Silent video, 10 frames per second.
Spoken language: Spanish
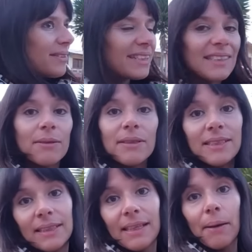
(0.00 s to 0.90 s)
unas
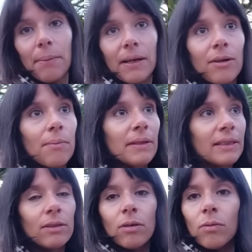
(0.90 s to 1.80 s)
cervecitas para
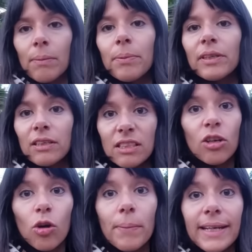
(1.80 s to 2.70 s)
compartir con Juan porque
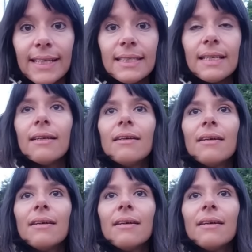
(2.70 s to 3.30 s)
se lo merece